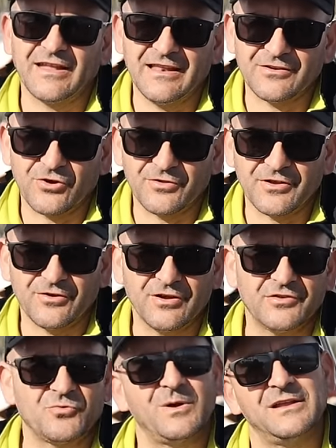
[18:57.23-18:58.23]
el código
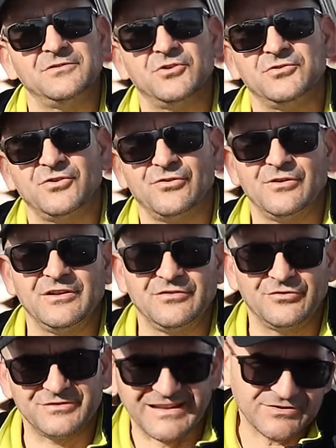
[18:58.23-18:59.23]
de descuento y todo
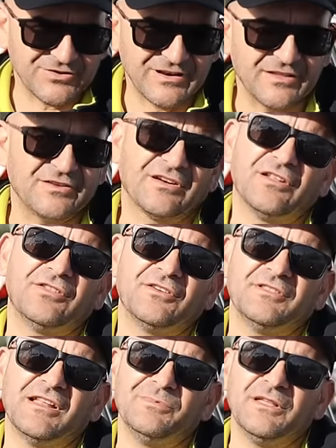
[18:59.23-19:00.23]
eso, tanto en la
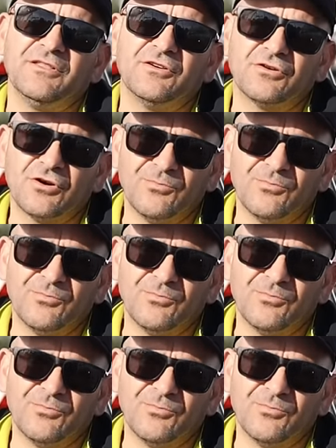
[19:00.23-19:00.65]
descripción del vídeo